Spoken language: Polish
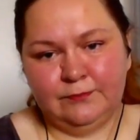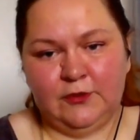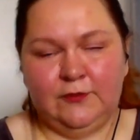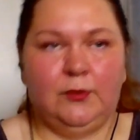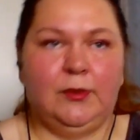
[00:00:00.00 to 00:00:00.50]

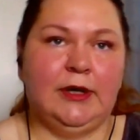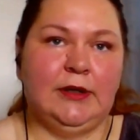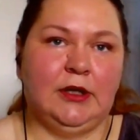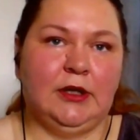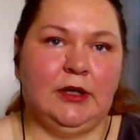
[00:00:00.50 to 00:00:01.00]

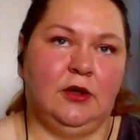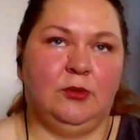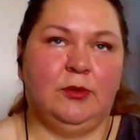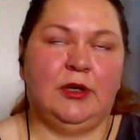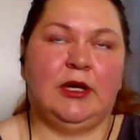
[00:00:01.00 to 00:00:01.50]
wypadek,
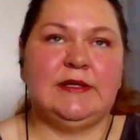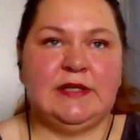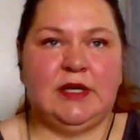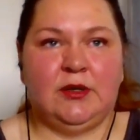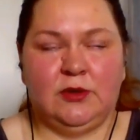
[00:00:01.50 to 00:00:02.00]

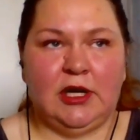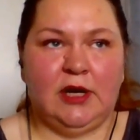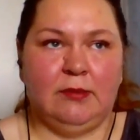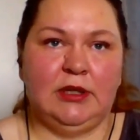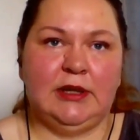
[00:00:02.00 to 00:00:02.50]
operacja,
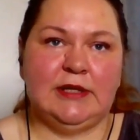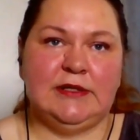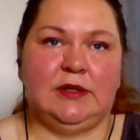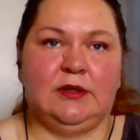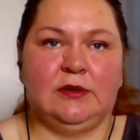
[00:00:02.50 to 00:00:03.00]

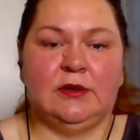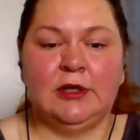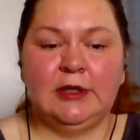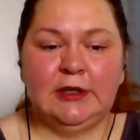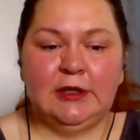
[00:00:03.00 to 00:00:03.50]
rehabilitacja, to
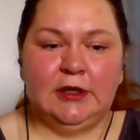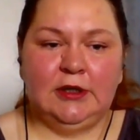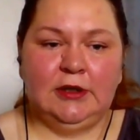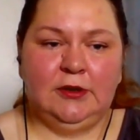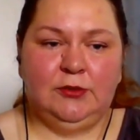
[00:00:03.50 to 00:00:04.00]

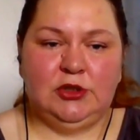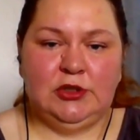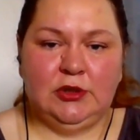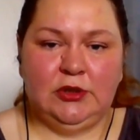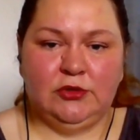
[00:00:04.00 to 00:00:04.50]

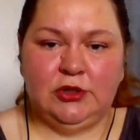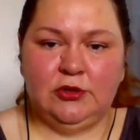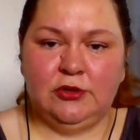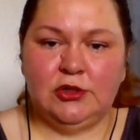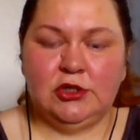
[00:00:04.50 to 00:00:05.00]
przeciągnęło się
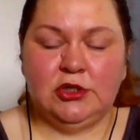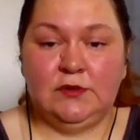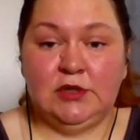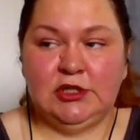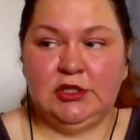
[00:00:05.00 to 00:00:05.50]
to troszeczkę
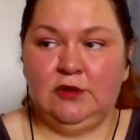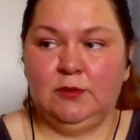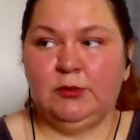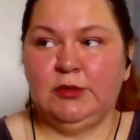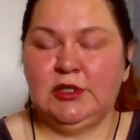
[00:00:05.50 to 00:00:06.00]
w czasie i w
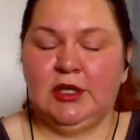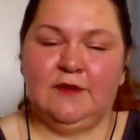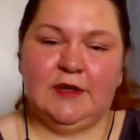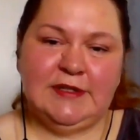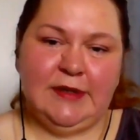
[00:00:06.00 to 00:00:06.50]
momencie, jak
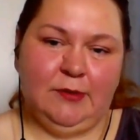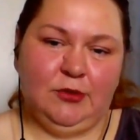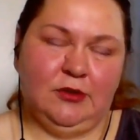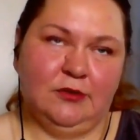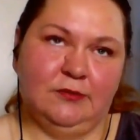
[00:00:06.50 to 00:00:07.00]
wracałam,
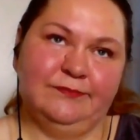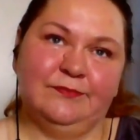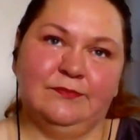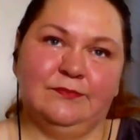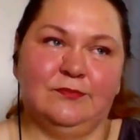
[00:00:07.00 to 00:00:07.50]
to,
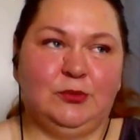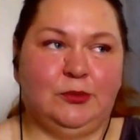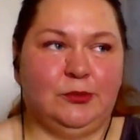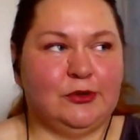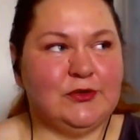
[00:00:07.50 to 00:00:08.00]
to po
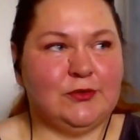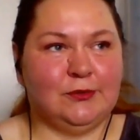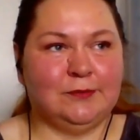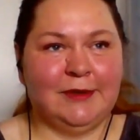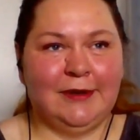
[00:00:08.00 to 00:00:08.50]

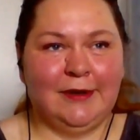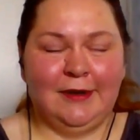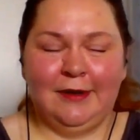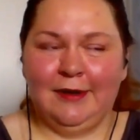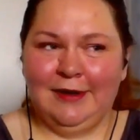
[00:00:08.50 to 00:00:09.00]
prostu
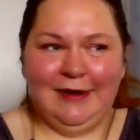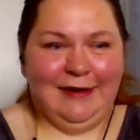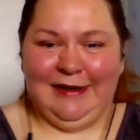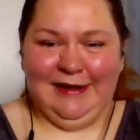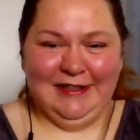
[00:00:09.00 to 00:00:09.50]

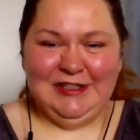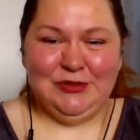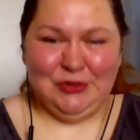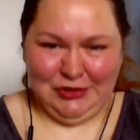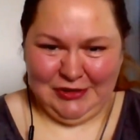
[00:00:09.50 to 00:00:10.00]
ach,
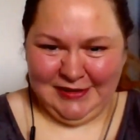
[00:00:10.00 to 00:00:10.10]
ciężko się